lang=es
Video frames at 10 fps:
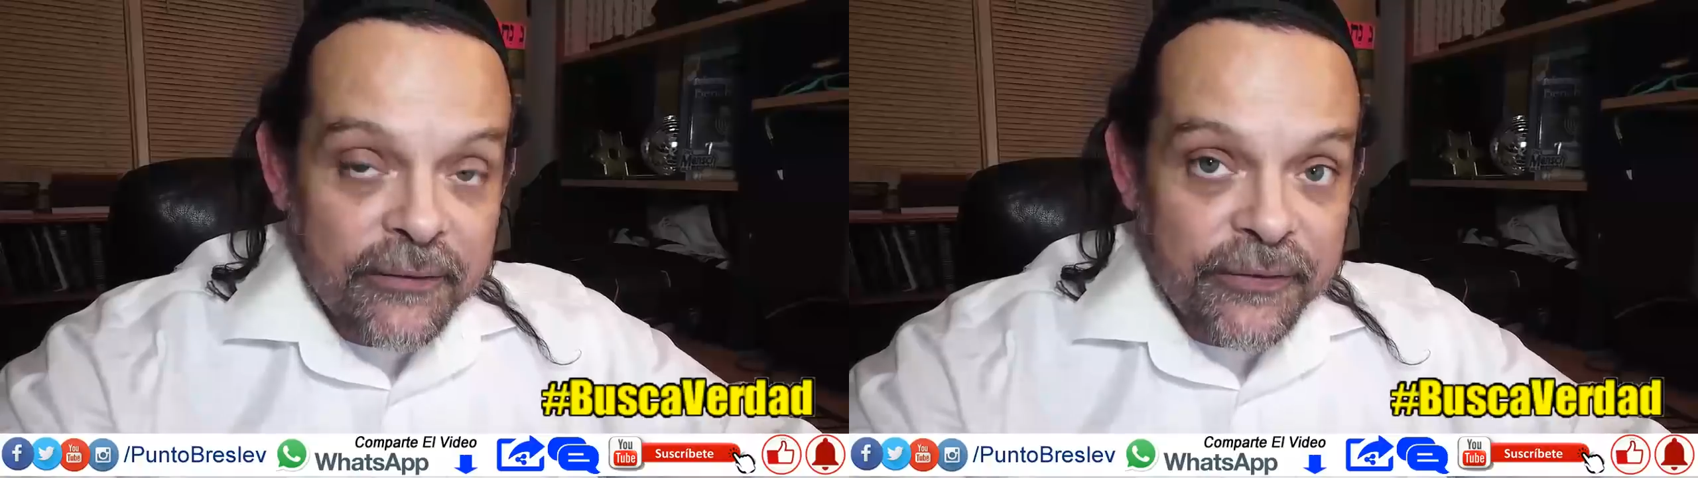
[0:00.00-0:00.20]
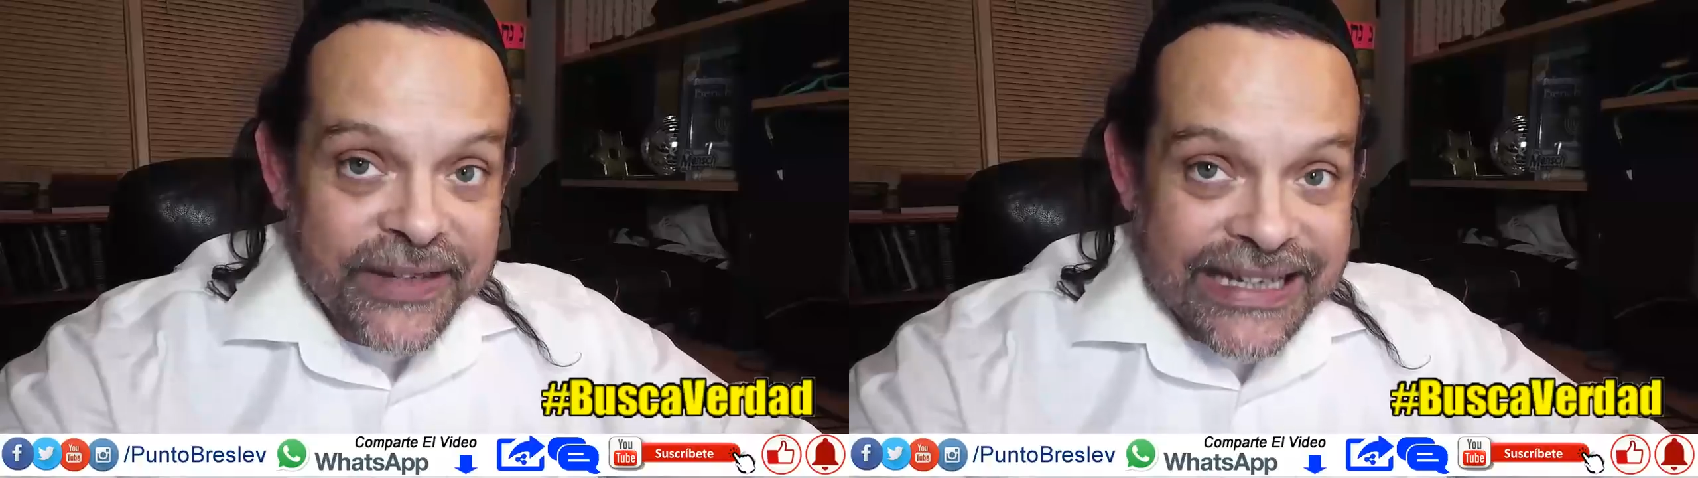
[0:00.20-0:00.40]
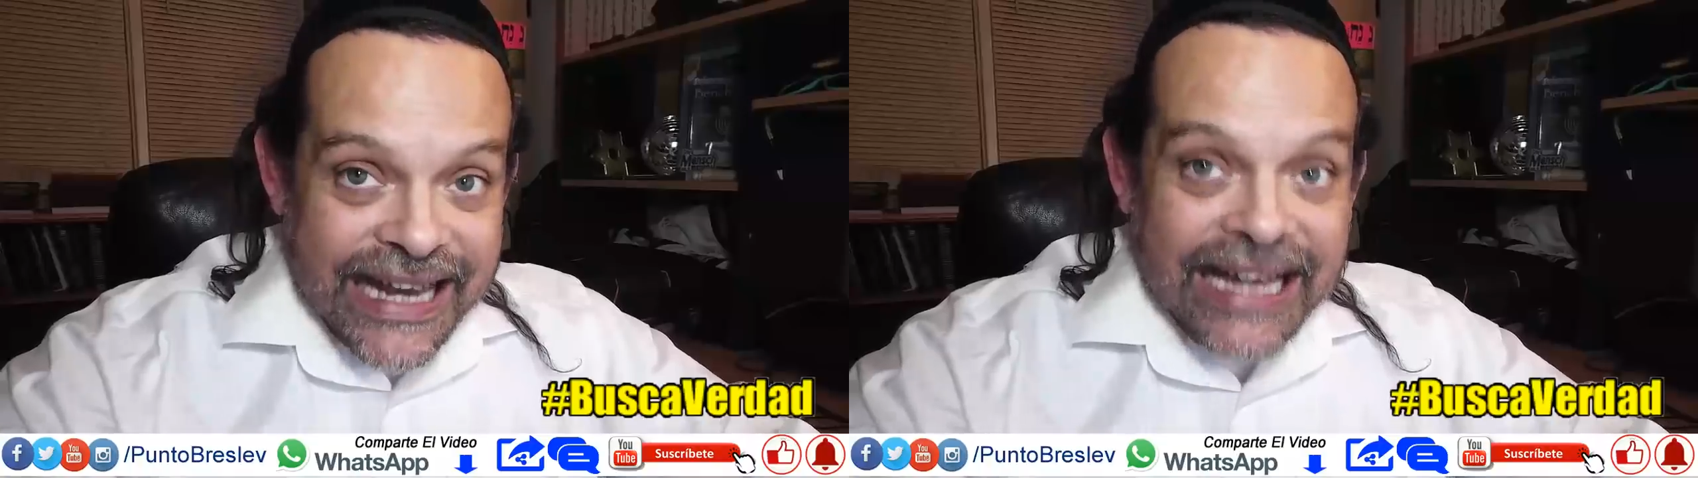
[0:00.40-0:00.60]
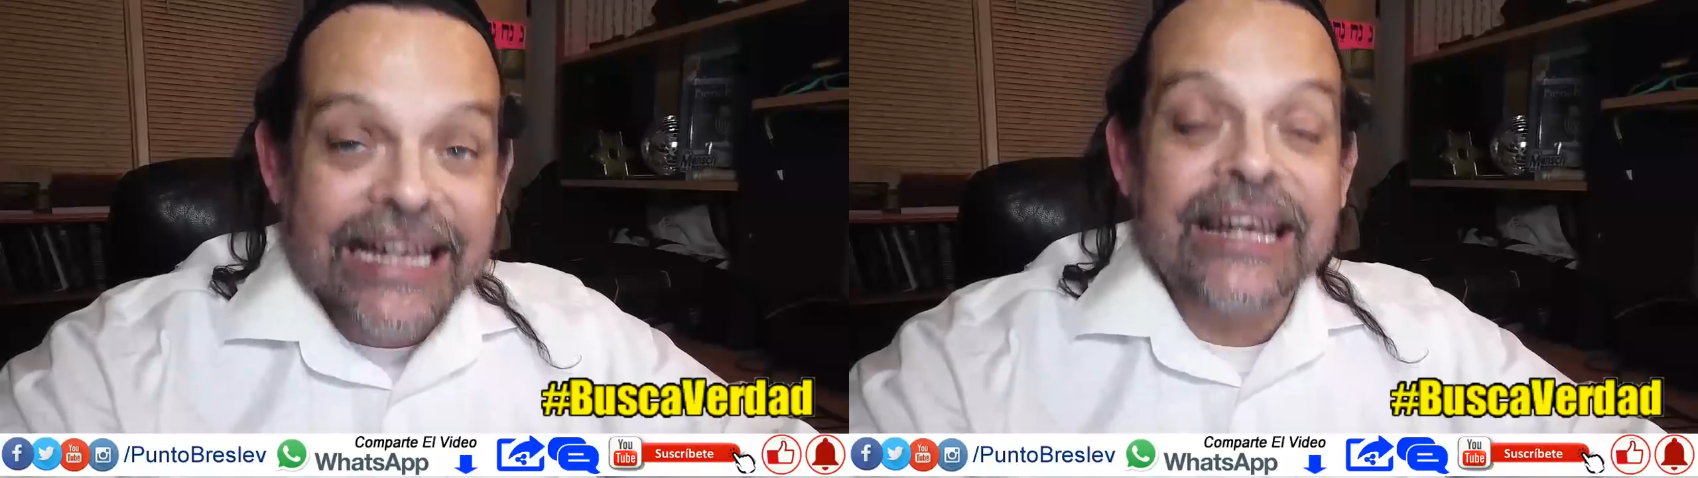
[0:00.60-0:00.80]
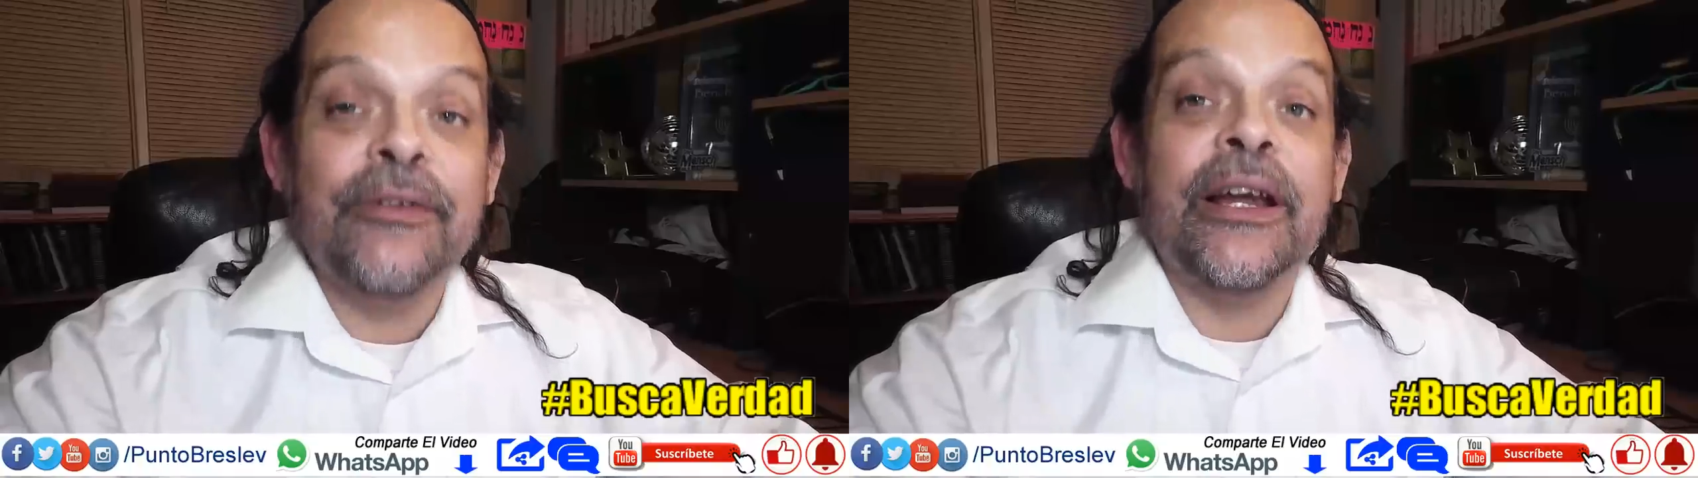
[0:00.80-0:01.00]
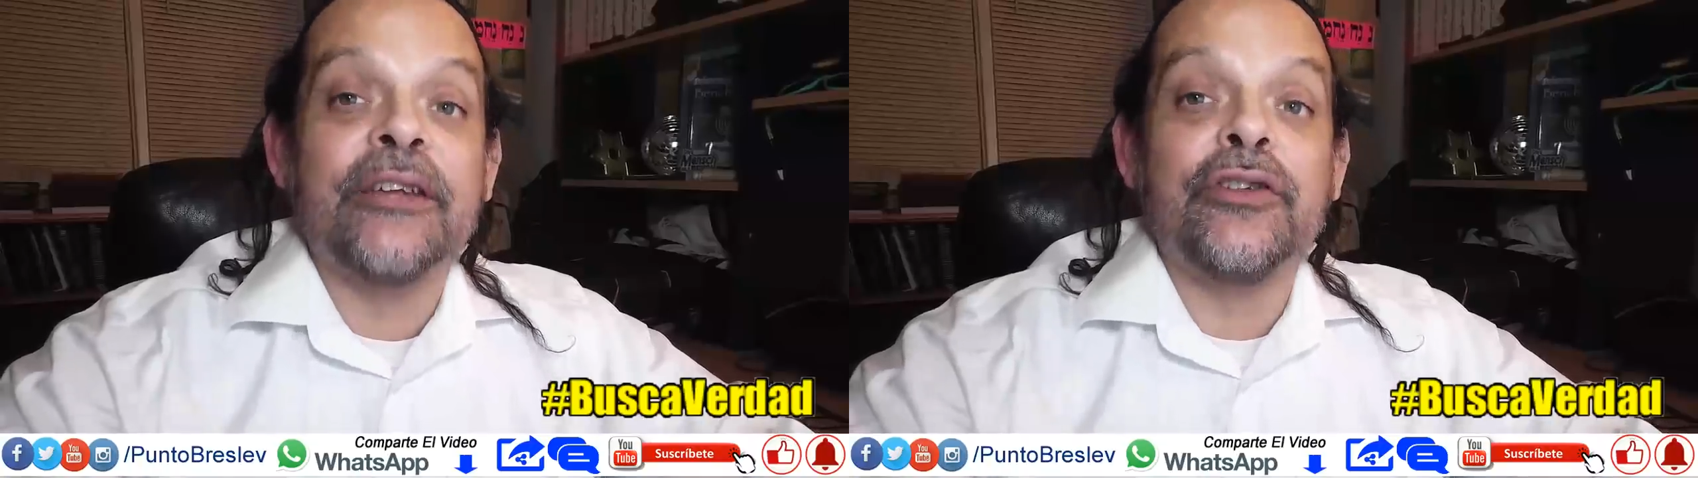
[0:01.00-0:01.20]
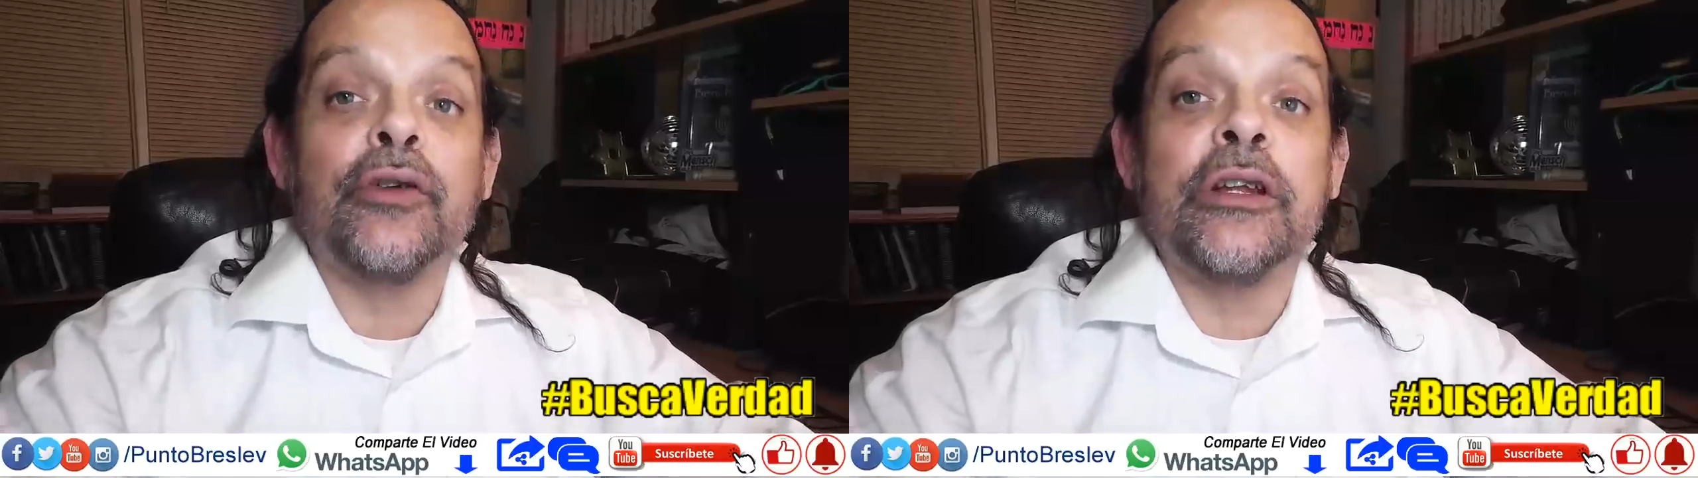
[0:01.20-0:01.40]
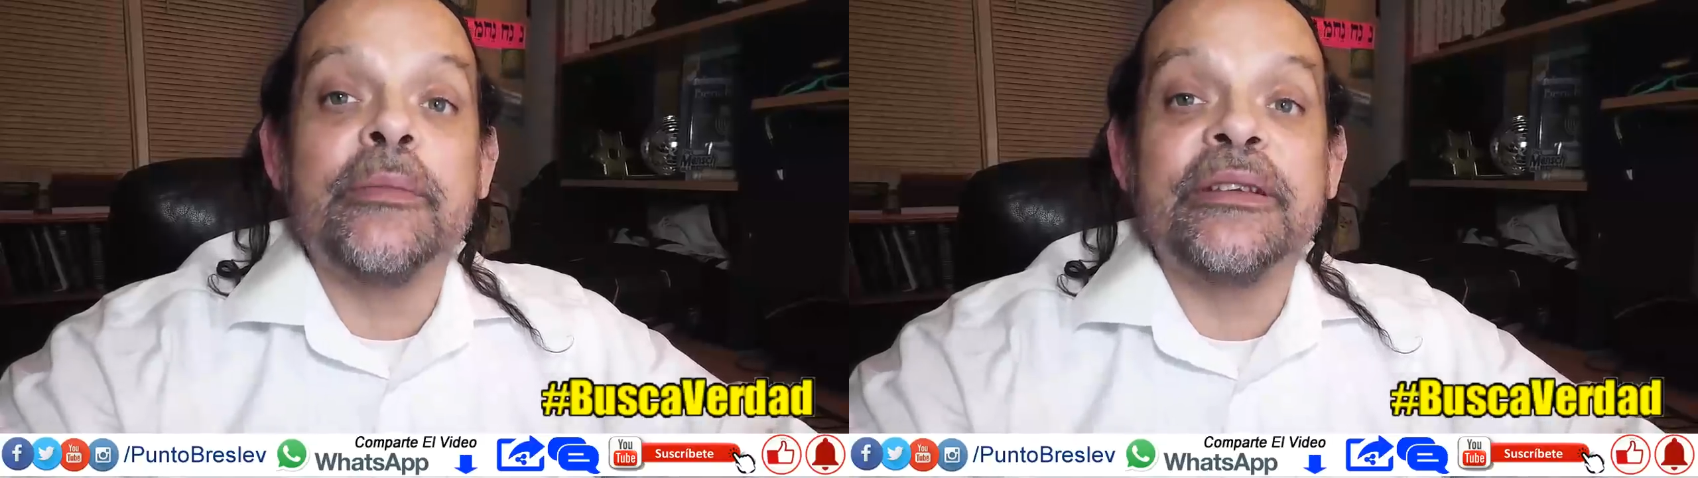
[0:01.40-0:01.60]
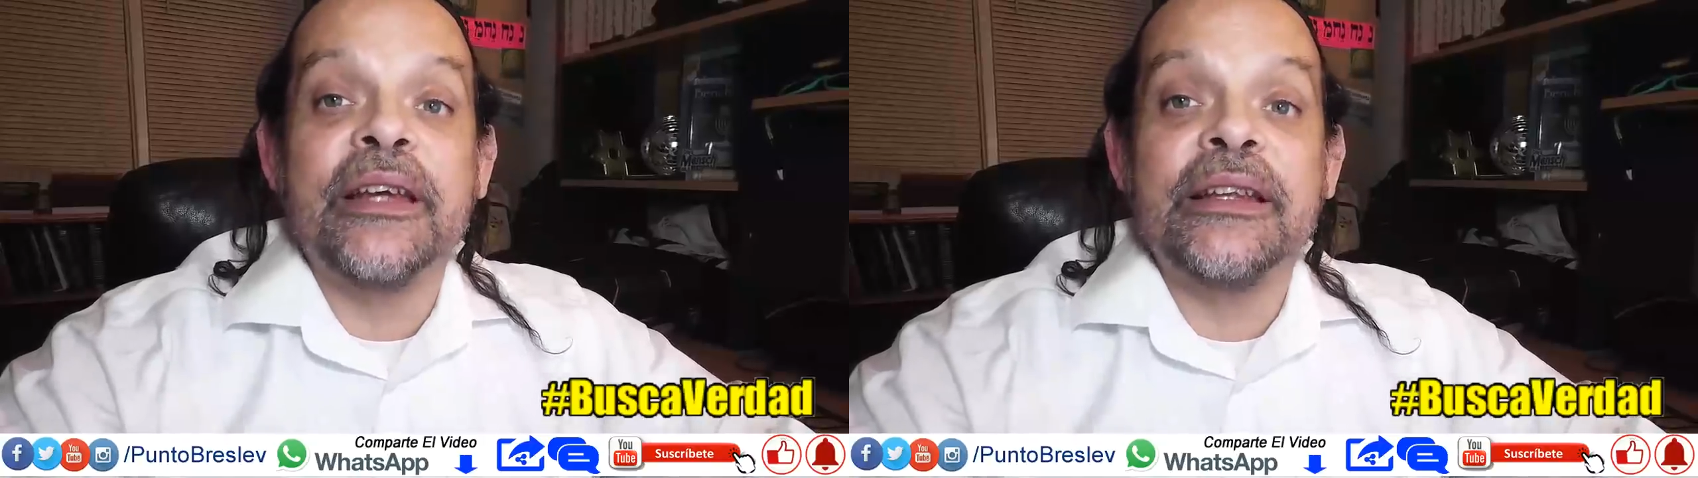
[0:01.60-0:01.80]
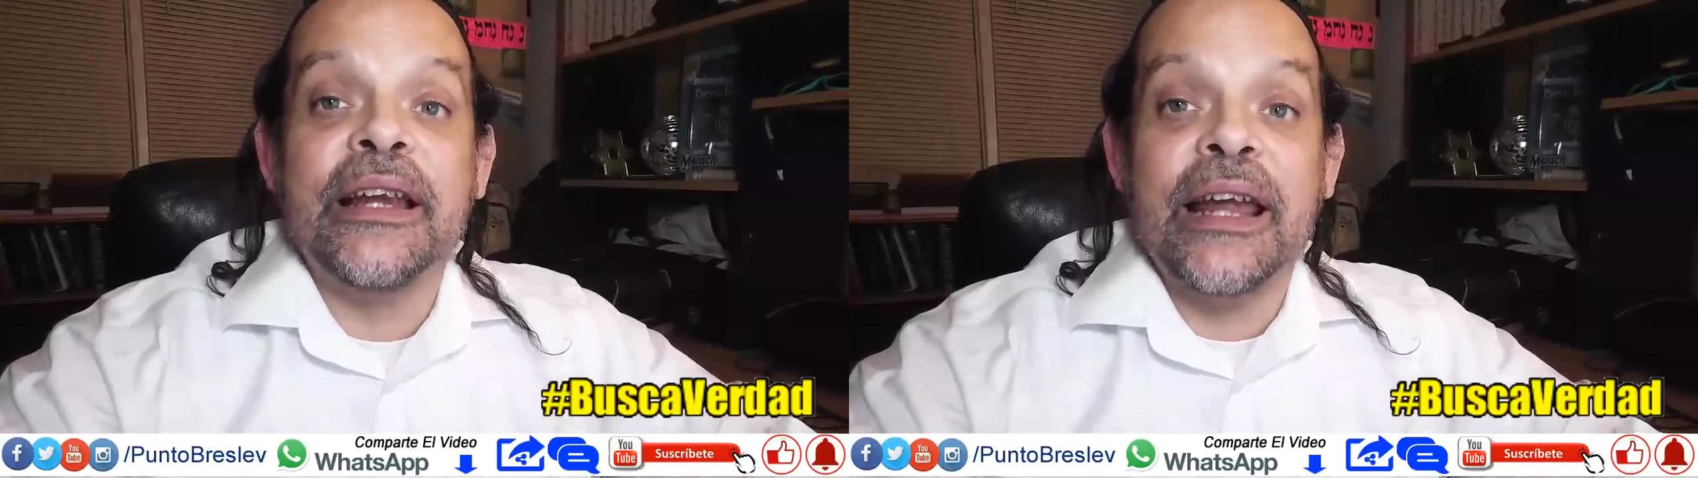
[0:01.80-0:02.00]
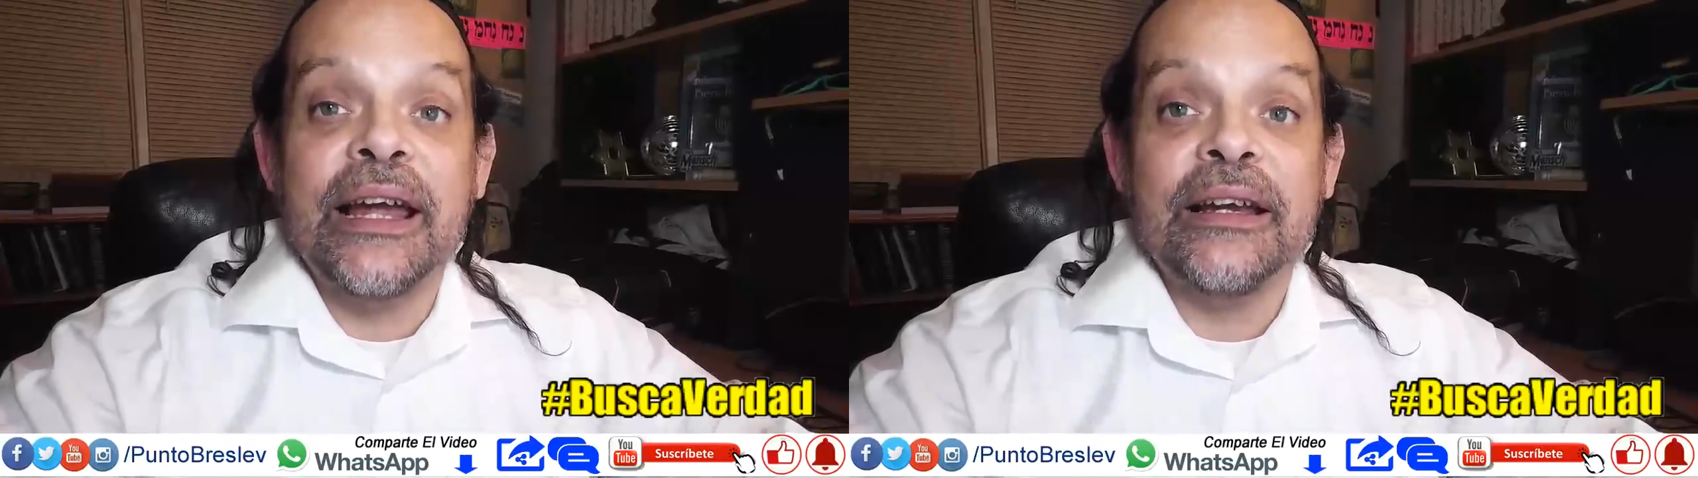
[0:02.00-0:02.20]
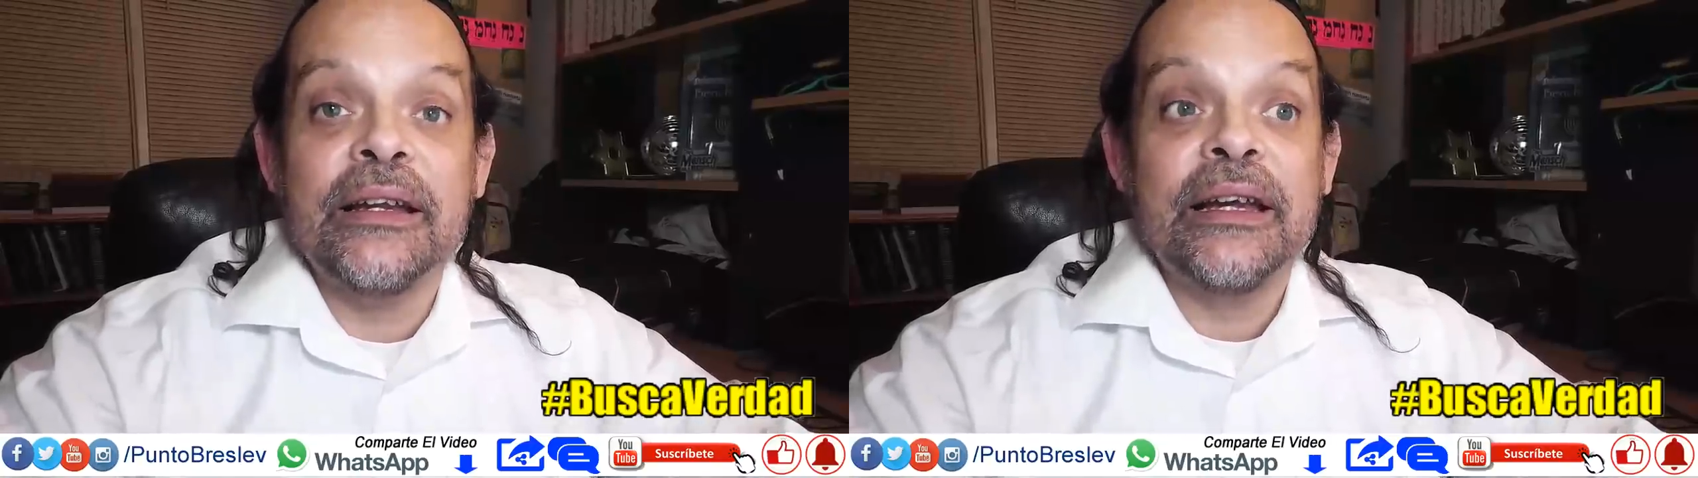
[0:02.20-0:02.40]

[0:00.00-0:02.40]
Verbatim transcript: final revelación del Mesías de Israel,